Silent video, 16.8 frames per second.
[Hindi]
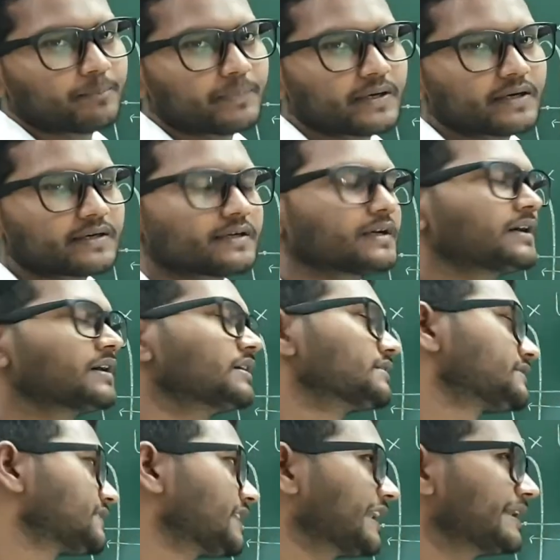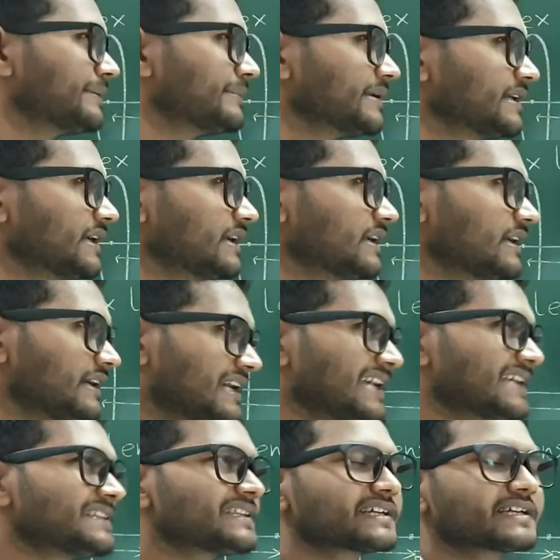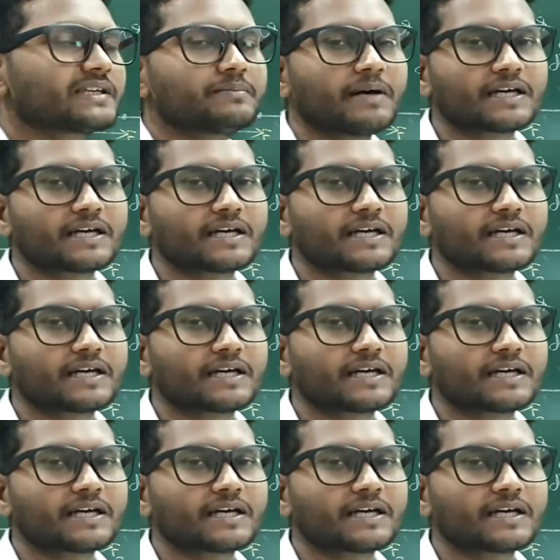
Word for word: अपर साइड में लेंथ की